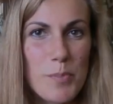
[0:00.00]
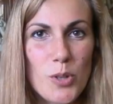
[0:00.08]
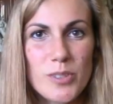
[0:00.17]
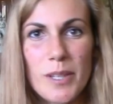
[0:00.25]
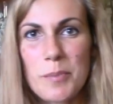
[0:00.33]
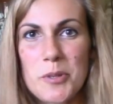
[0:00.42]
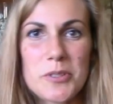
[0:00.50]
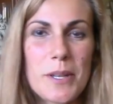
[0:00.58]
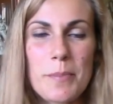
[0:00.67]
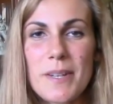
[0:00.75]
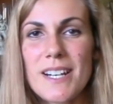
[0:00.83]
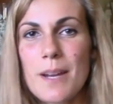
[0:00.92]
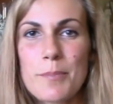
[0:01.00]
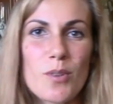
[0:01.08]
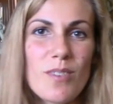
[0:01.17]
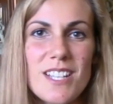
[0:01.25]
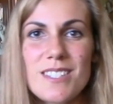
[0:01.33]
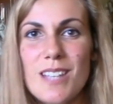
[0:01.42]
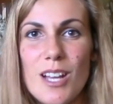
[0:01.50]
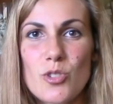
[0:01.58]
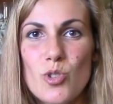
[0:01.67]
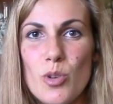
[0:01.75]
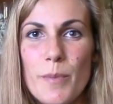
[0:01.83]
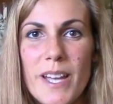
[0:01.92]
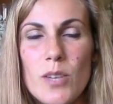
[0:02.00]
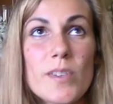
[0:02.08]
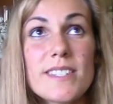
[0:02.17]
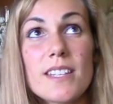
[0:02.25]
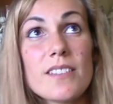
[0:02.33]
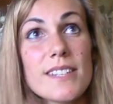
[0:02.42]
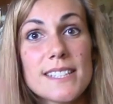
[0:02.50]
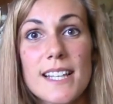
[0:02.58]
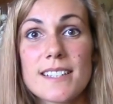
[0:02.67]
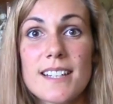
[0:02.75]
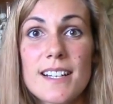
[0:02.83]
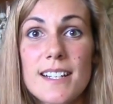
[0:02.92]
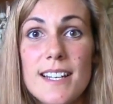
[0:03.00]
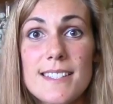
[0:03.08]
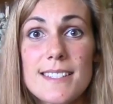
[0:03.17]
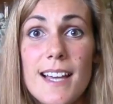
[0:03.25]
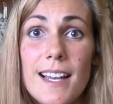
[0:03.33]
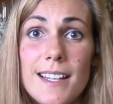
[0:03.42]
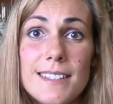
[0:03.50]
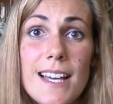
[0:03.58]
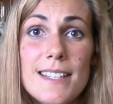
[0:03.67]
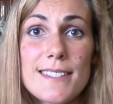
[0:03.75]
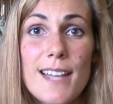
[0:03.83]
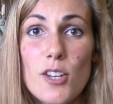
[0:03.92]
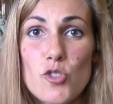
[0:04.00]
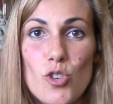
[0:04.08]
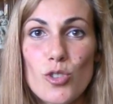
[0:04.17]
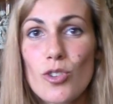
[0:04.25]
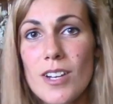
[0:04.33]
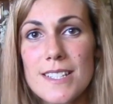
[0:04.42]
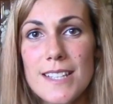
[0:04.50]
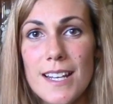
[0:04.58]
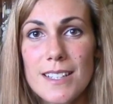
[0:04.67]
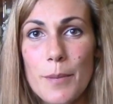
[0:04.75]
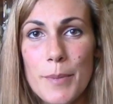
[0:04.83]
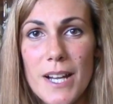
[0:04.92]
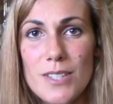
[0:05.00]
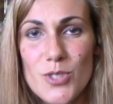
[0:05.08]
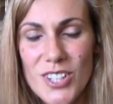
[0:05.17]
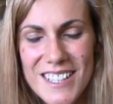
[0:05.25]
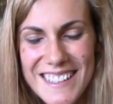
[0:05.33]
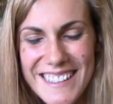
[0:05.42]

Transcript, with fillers: pronta pronta per la prova assaggio, ormai questa è diventata la sala da assaggio, non la sala da pranzo.